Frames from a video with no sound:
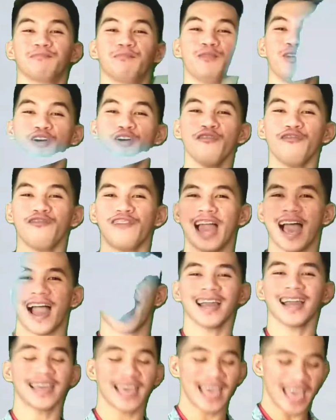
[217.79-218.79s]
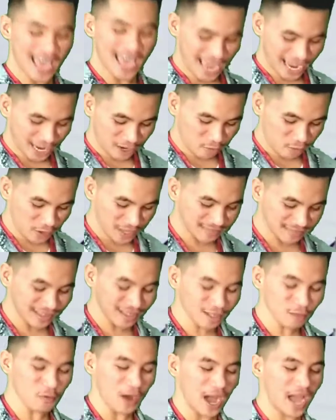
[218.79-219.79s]
blue flag and
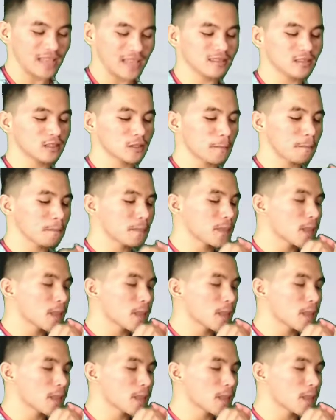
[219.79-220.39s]
whistle once,